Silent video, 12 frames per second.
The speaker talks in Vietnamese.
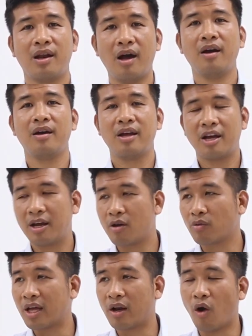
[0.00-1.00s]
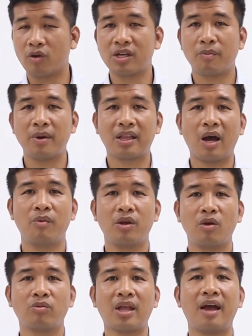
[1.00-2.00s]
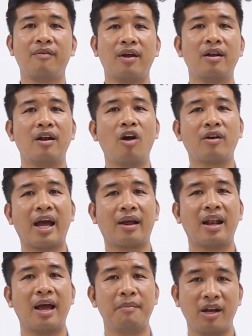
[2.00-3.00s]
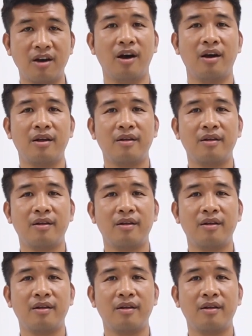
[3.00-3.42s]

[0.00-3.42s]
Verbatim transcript: đó khi chúng ta đổ xong bê tông thì chúng ta vẫn lót gạch lại bình thường